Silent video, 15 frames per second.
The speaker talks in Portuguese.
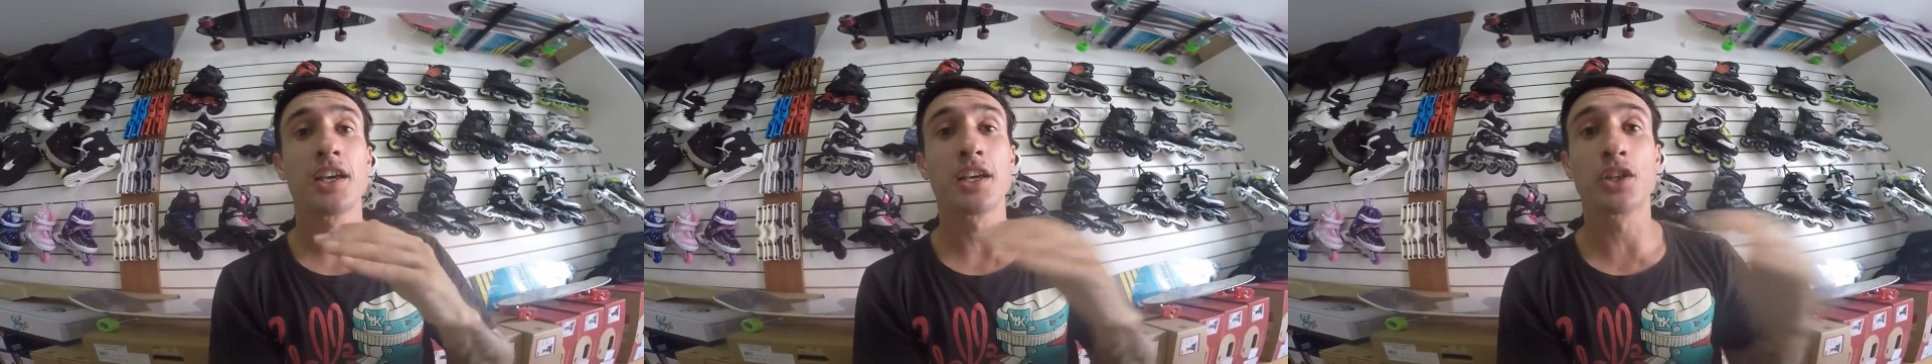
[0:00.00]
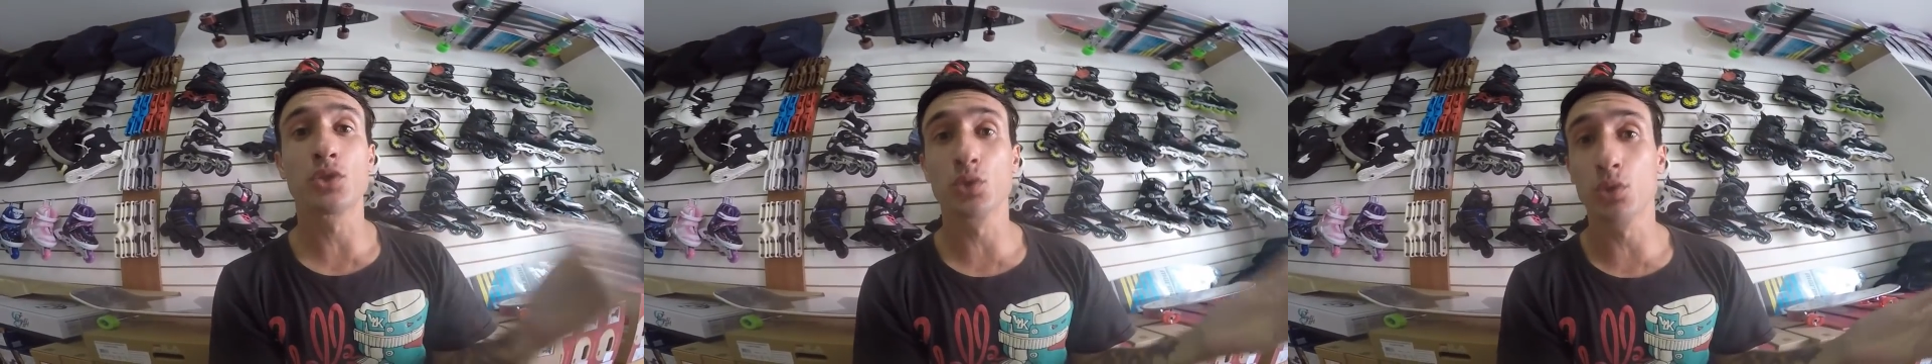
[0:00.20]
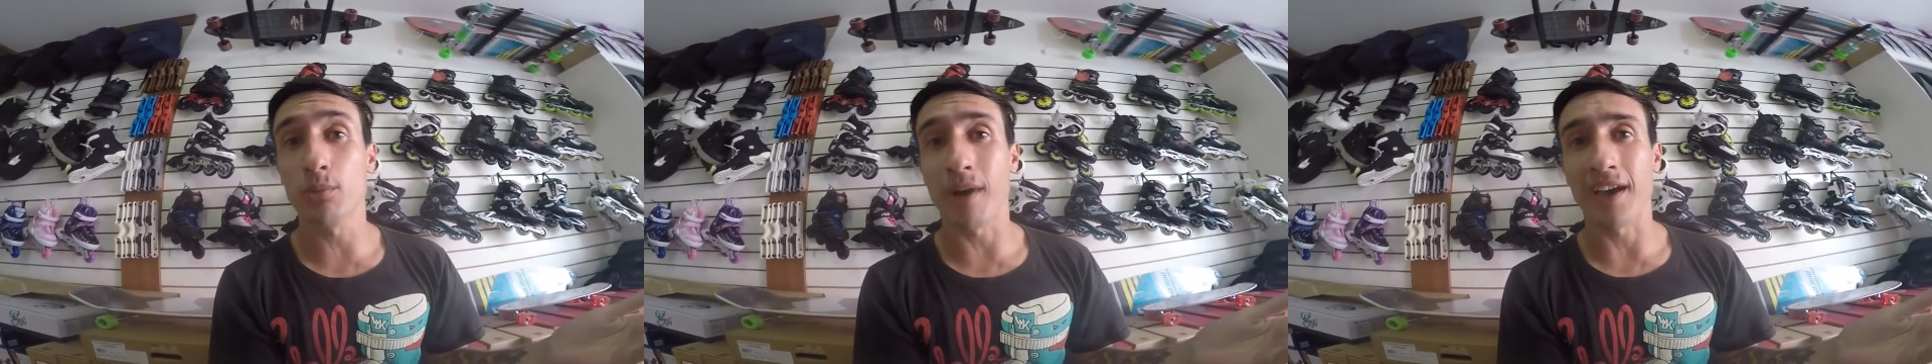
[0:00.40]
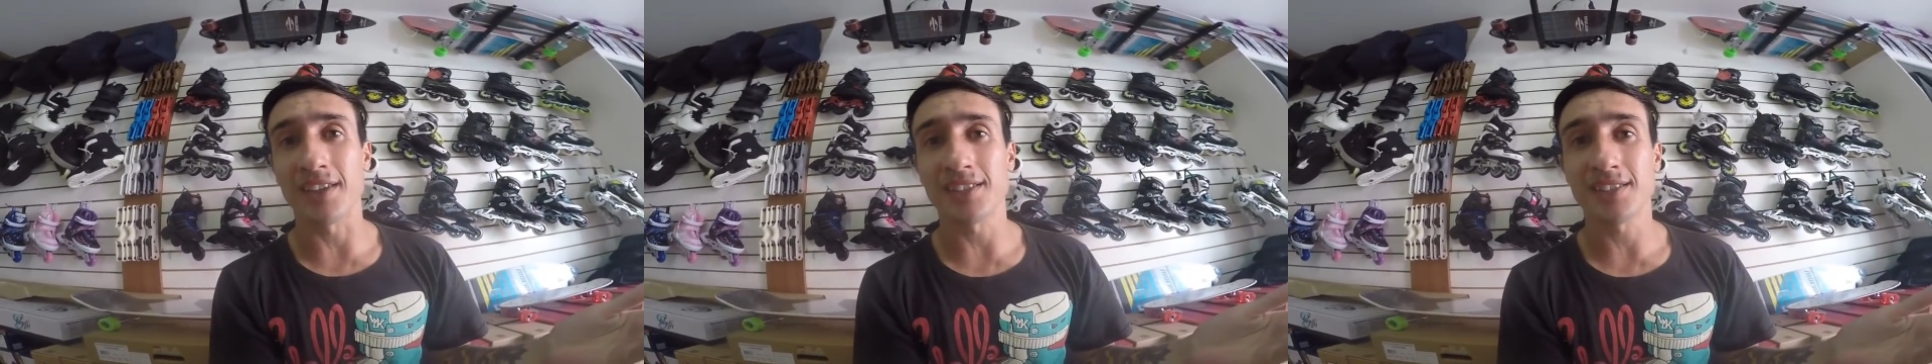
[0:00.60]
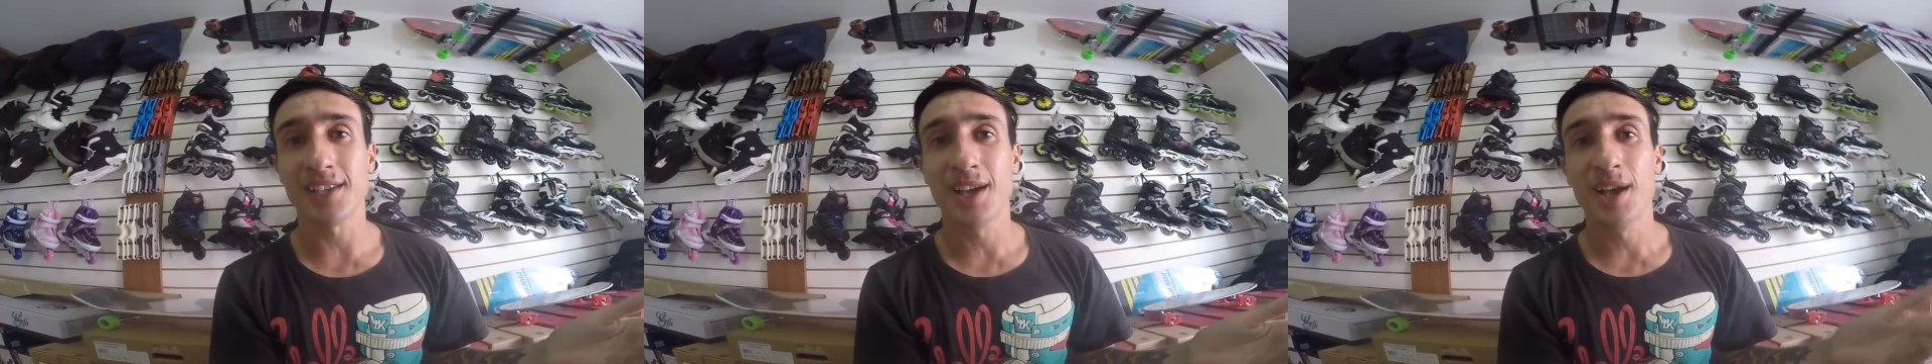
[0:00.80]
e tudo
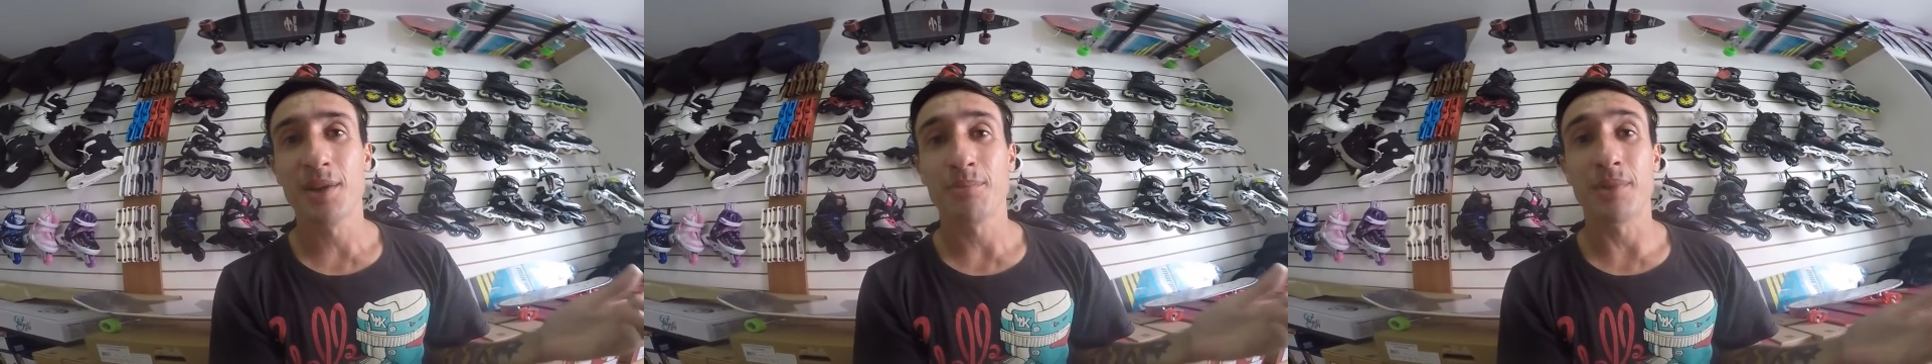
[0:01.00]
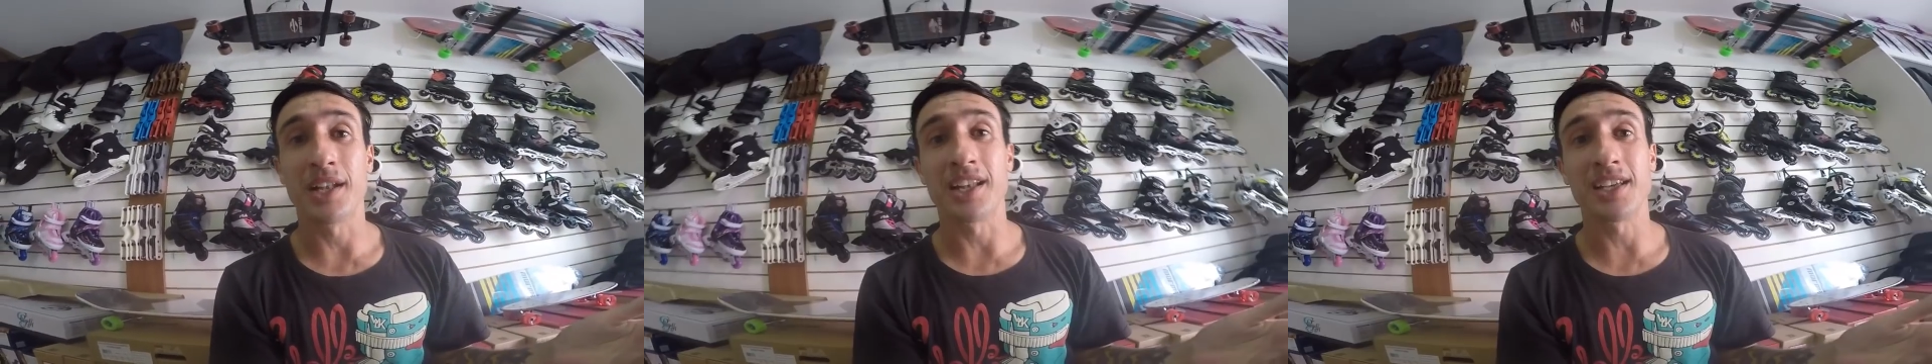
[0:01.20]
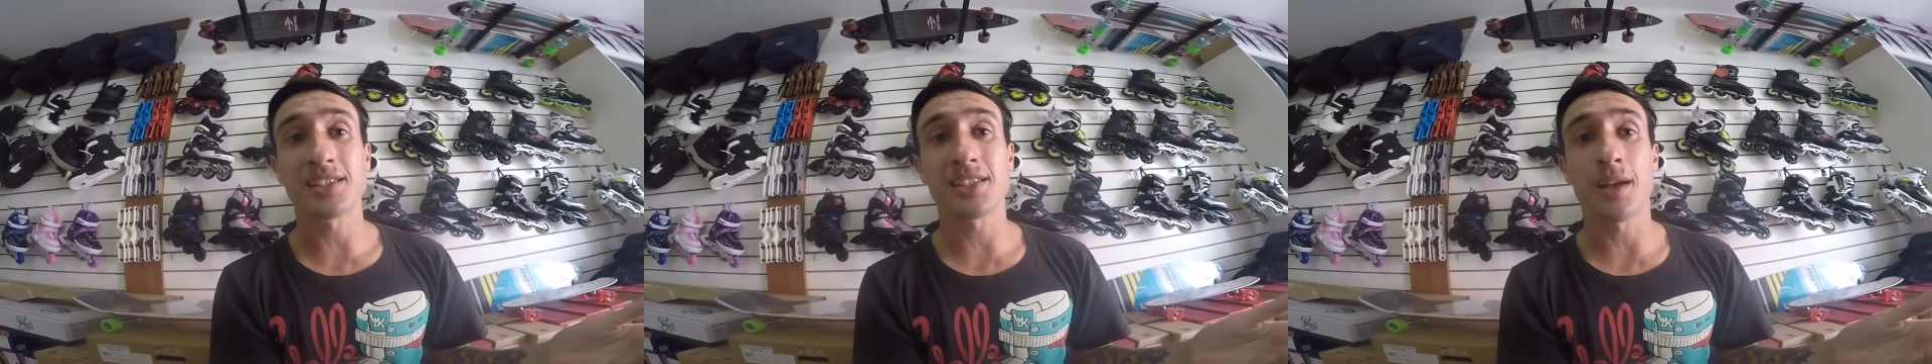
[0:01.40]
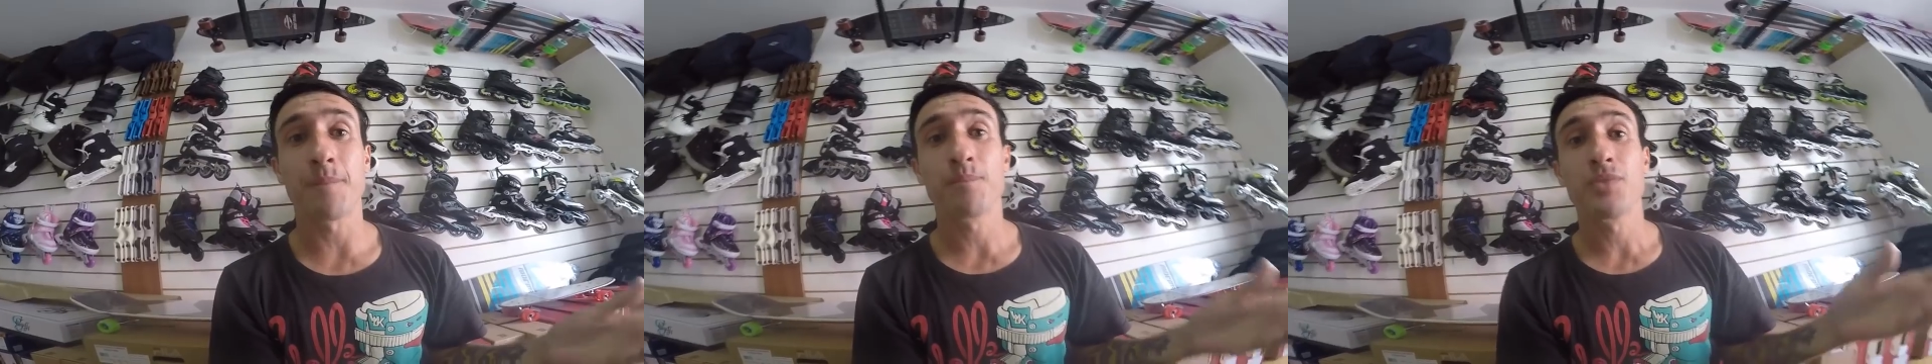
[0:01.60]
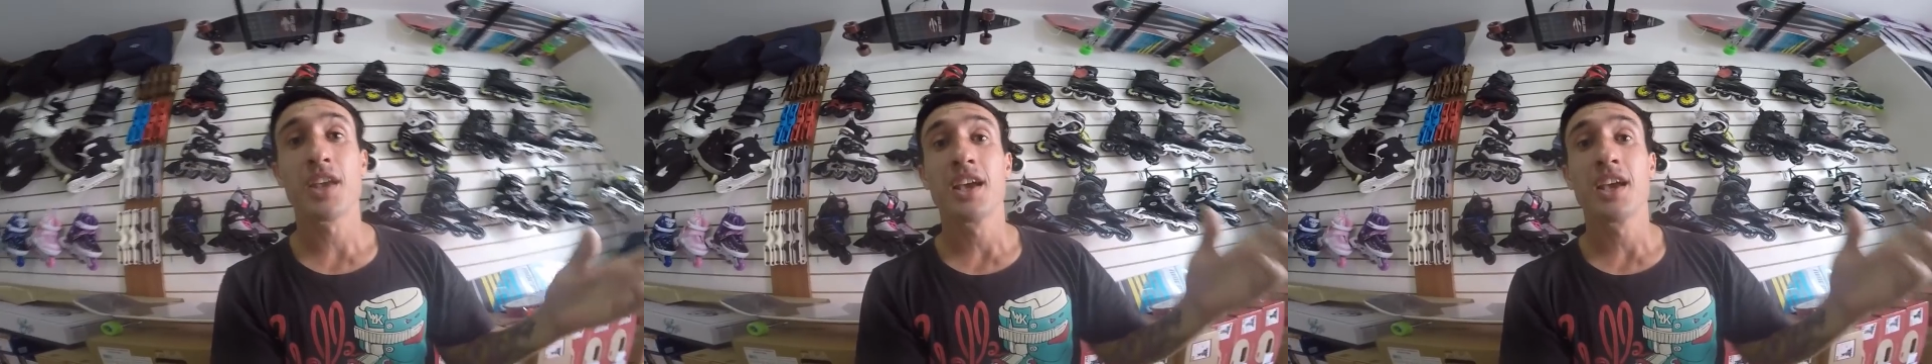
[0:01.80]
mais, beleza?